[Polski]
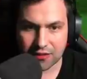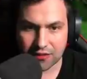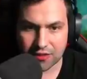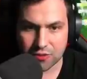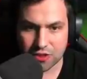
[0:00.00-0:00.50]

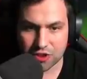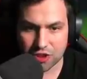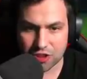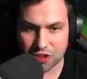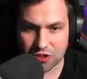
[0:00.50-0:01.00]
Jezus, jeszcze
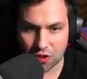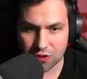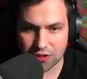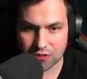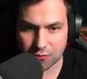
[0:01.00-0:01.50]
jest noc.
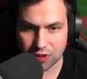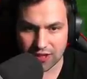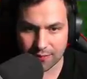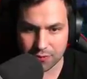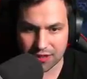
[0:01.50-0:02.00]

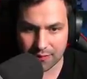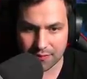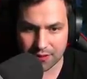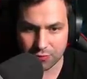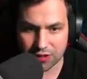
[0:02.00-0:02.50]
Uciekamy, uciekamy,
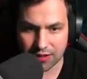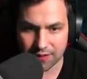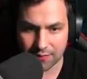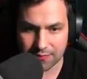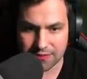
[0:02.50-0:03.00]
Miki, uciekamy.
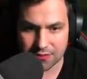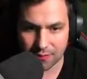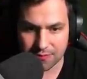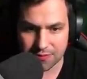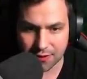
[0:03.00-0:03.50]
Ja mam
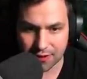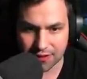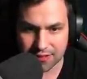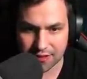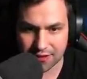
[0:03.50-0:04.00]
słabą zbroję,
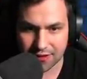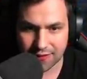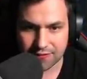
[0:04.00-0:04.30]
nie chcę...